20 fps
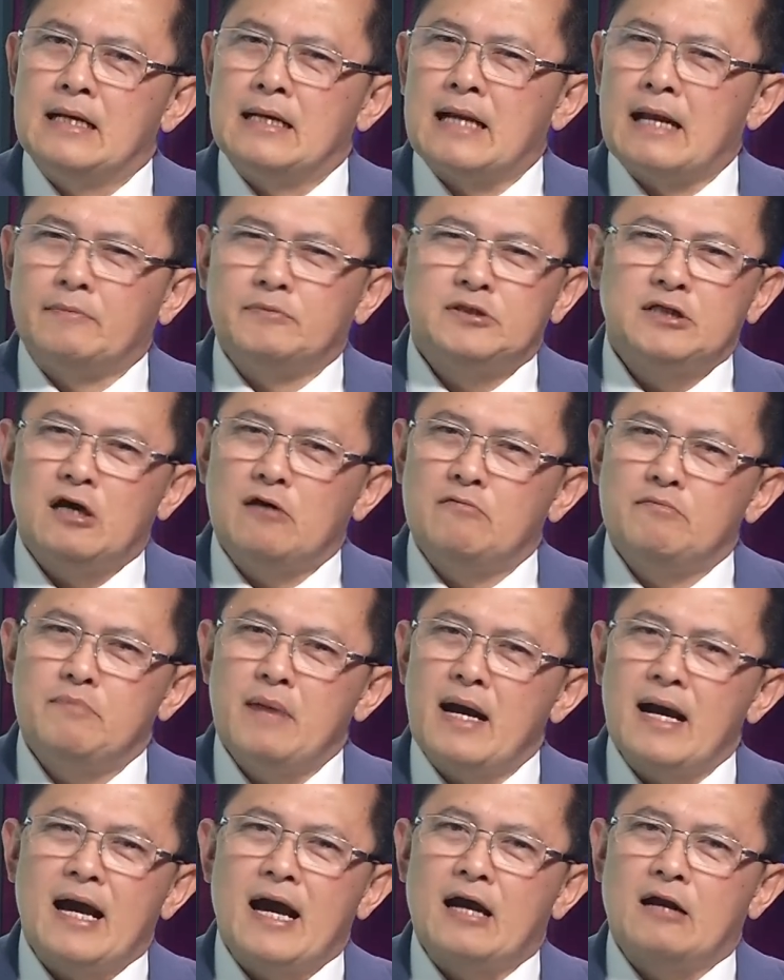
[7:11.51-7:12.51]
Làm sao
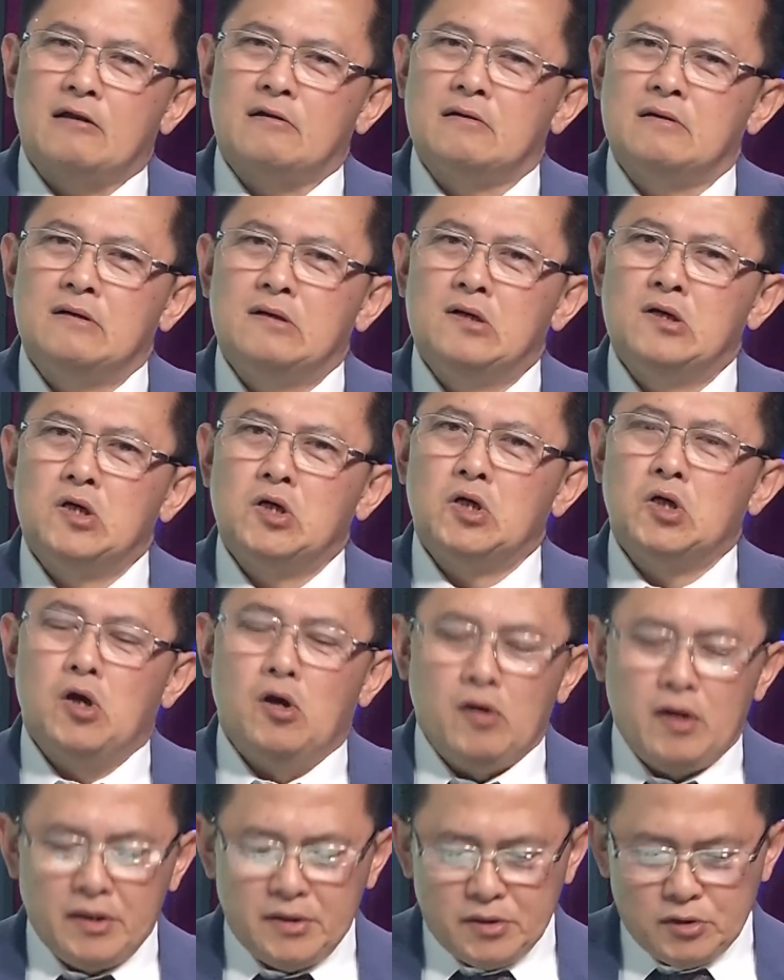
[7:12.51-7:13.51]
Bắc Hàn
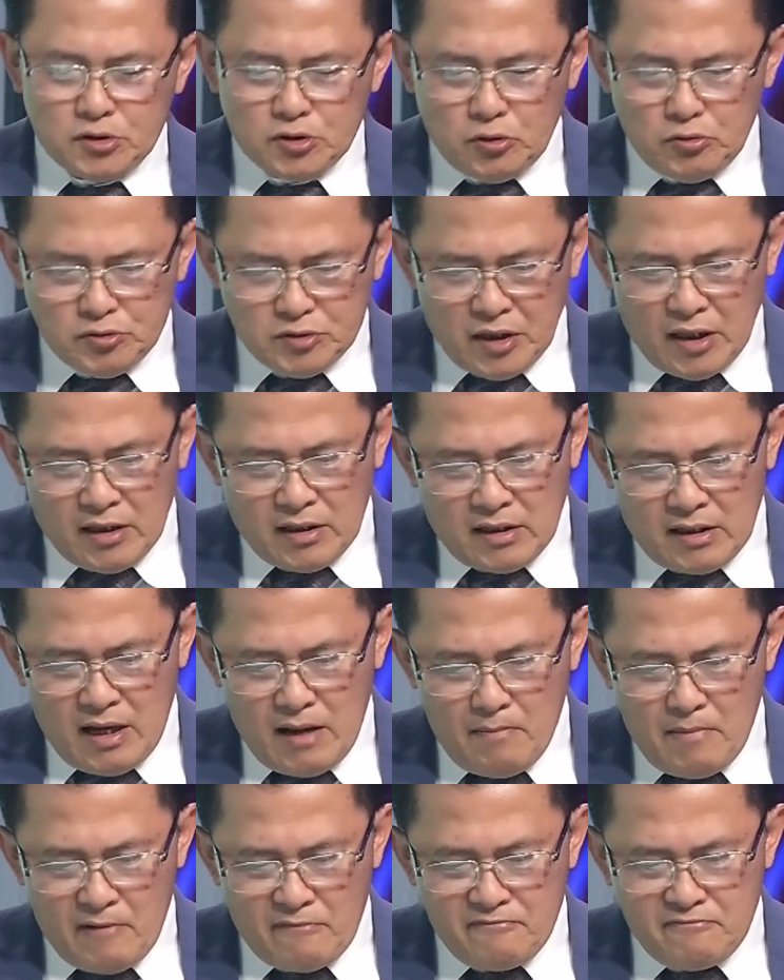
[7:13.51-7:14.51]
có cái số tiền
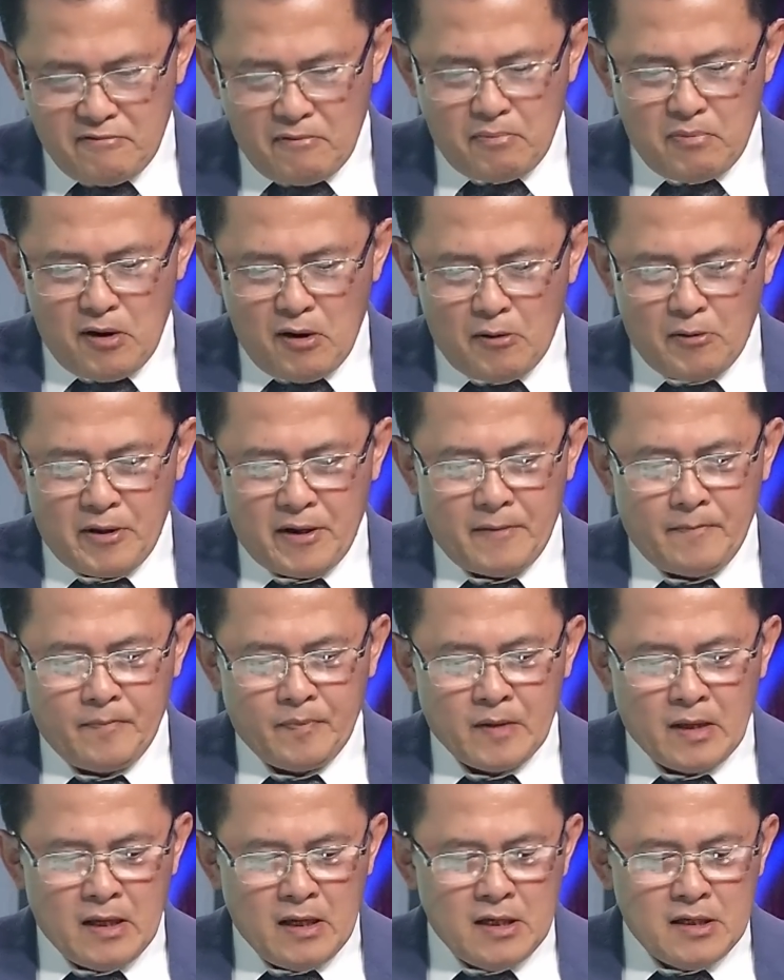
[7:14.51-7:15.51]
để mà phục hồi
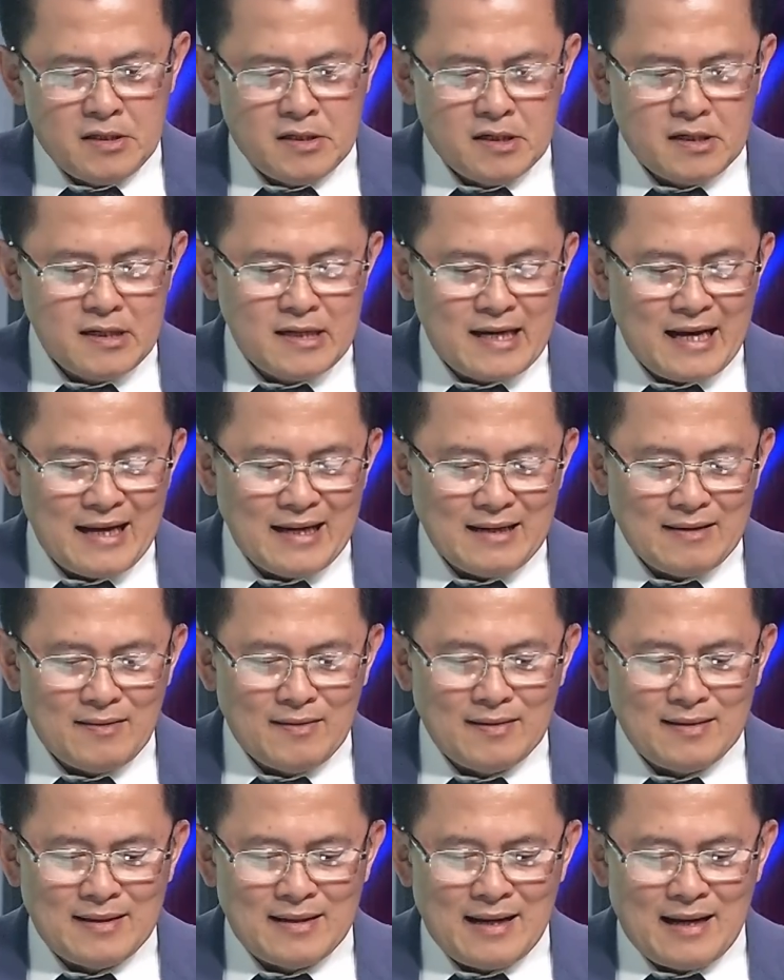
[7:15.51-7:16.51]
những các
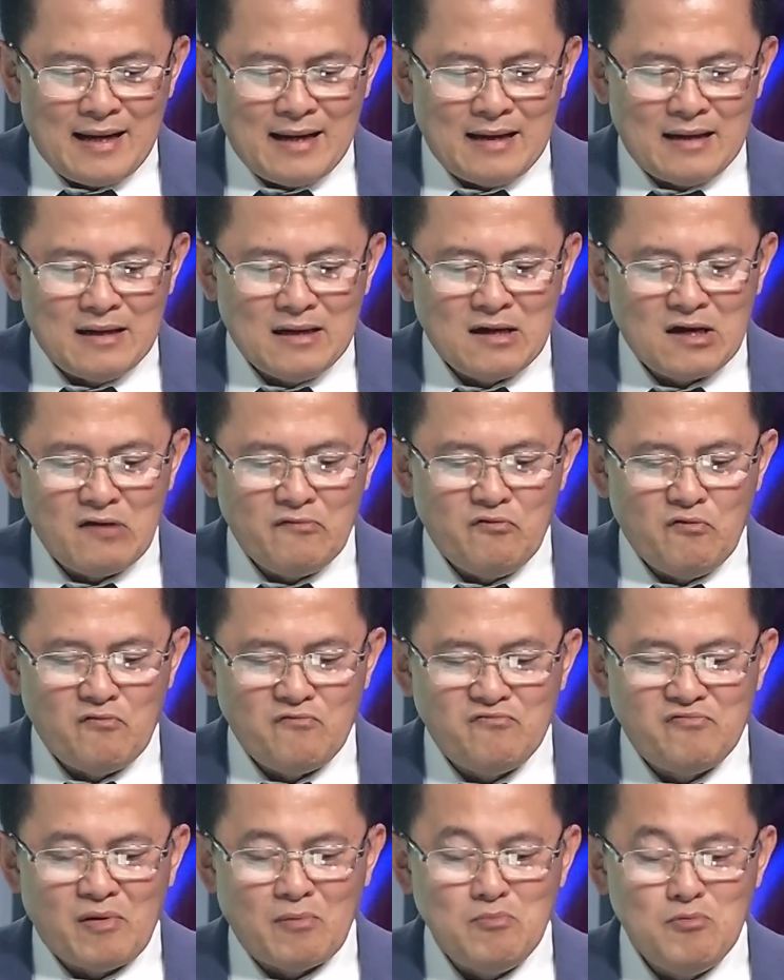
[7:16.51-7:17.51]
gọi là cái
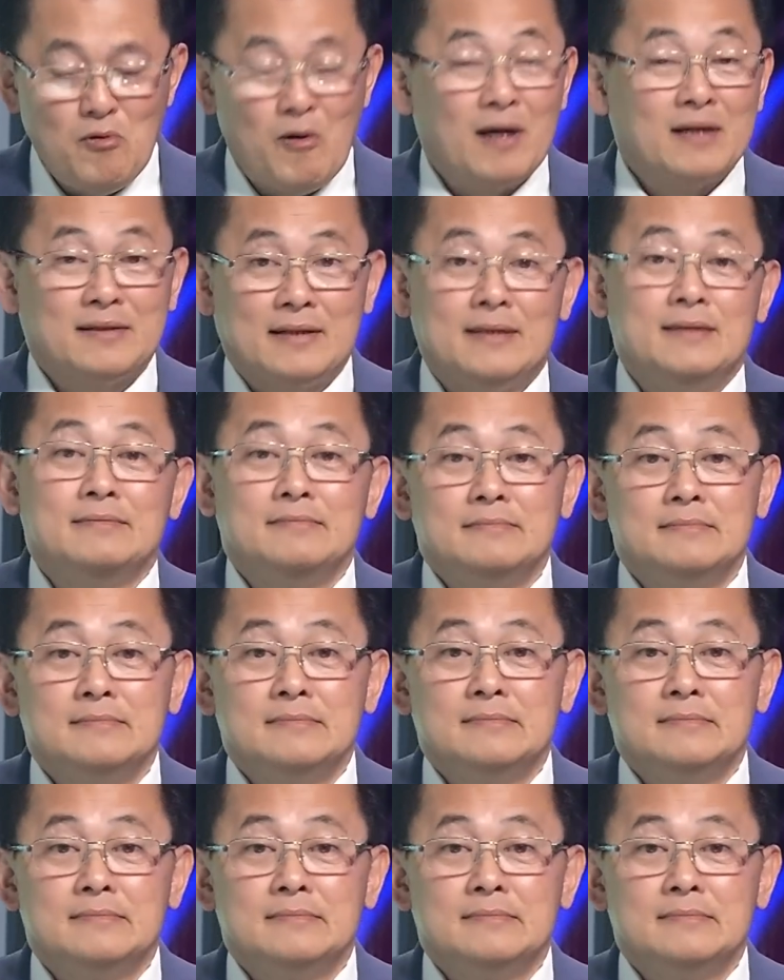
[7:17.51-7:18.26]
vụ phóng hỏa tiễn